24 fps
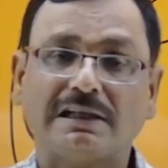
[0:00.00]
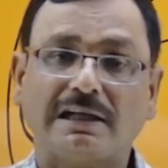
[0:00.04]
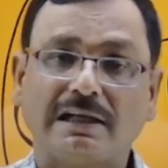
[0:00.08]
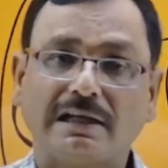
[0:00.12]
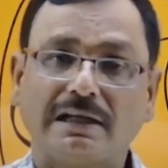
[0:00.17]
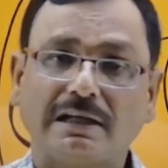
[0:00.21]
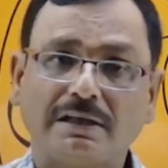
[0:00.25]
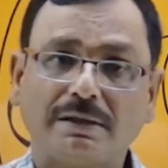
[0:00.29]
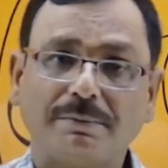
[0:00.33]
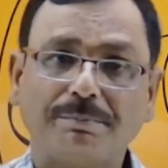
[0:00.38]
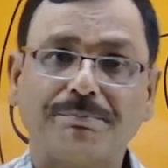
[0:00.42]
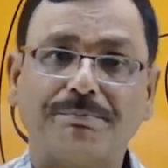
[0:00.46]
है
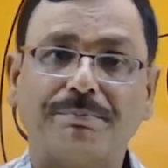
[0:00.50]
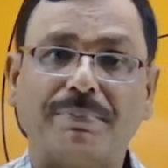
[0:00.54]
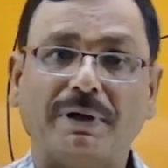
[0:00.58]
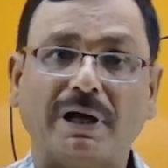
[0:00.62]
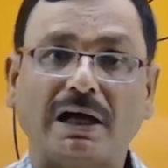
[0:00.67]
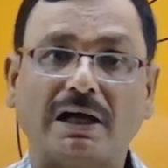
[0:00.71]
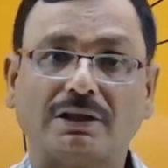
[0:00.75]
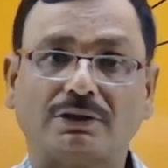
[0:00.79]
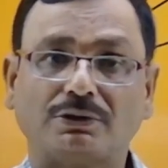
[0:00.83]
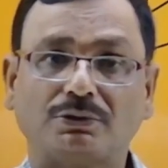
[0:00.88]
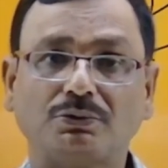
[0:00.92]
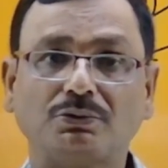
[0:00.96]
कि
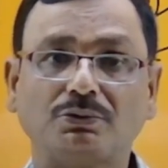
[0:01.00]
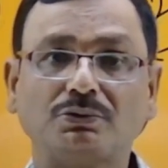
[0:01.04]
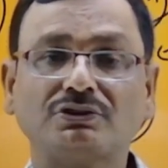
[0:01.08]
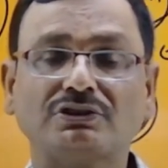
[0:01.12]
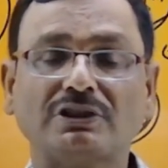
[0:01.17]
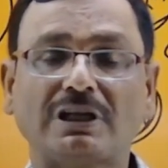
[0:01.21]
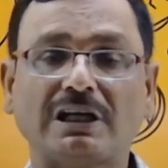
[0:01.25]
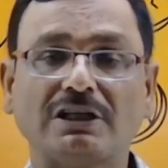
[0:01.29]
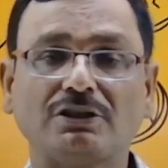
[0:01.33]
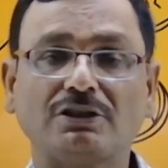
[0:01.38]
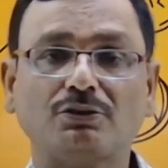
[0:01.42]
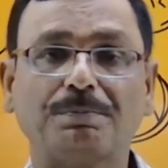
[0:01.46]
बहादुर
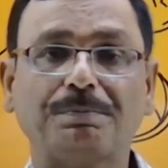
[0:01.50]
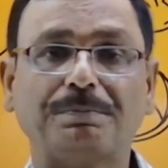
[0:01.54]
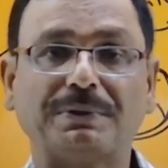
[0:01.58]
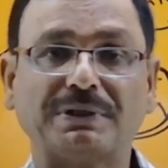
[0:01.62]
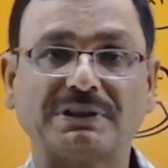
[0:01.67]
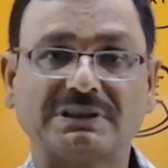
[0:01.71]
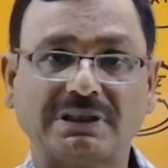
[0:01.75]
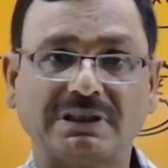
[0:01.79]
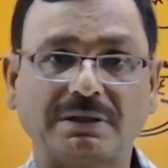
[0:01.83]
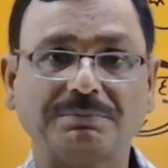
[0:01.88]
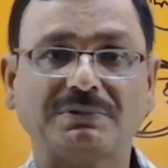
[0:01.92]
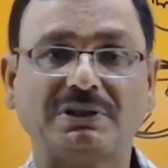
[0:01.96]
शाह जो
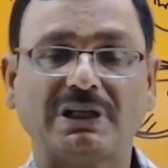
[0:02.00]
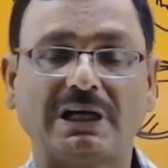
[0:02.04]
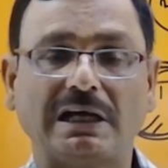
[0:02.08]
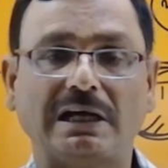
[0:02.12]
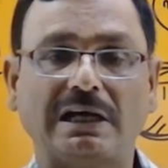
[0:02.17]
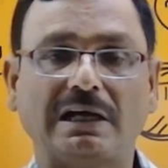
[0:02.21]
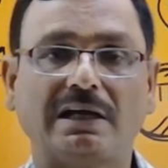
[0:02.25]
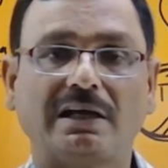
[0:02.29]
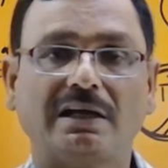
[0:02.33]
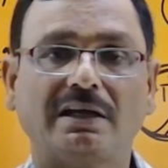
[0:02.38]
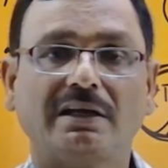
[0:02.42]
प्रथम था